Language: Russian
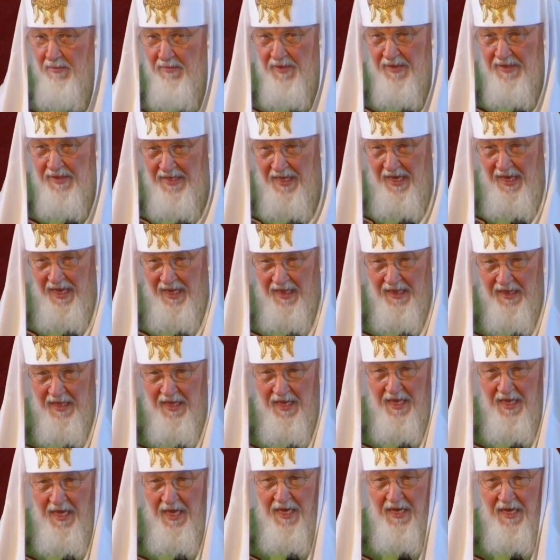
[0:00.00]
дал,
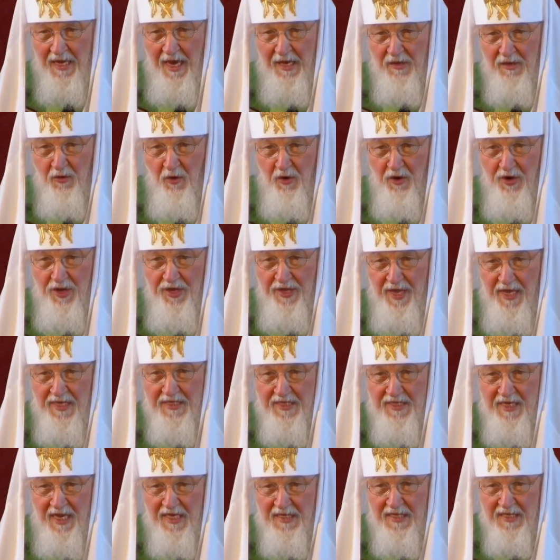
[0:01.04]
которые
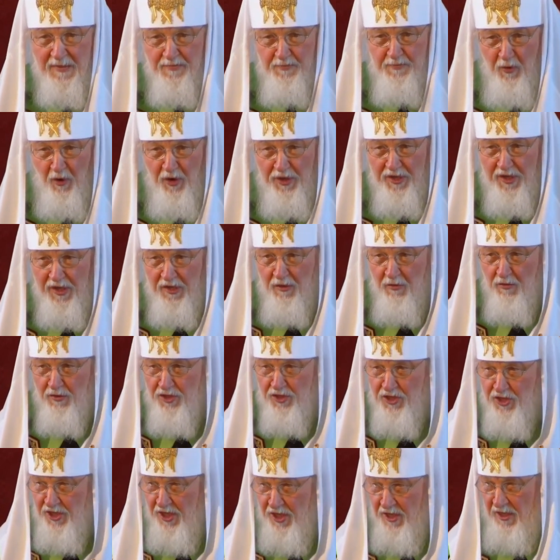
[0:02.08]
нас Господь
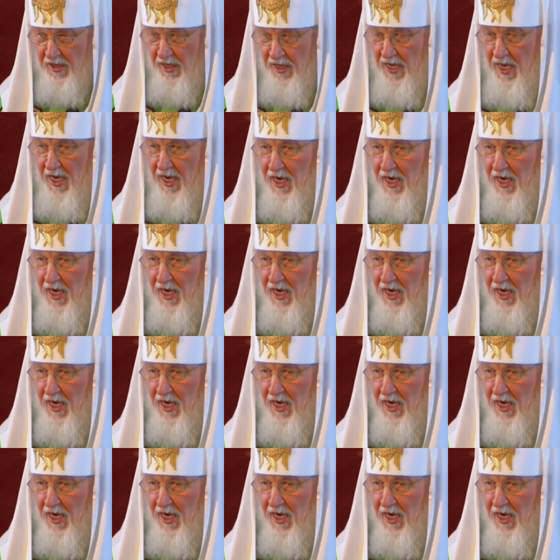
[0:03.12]
научил,